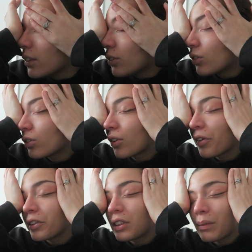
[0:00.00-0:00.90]
donc
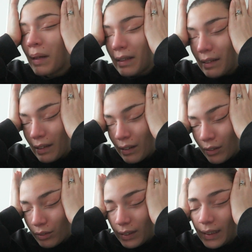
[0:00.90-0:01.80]
euh, ce
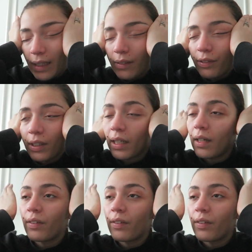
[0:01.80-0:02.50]
matin, on s'est réveillé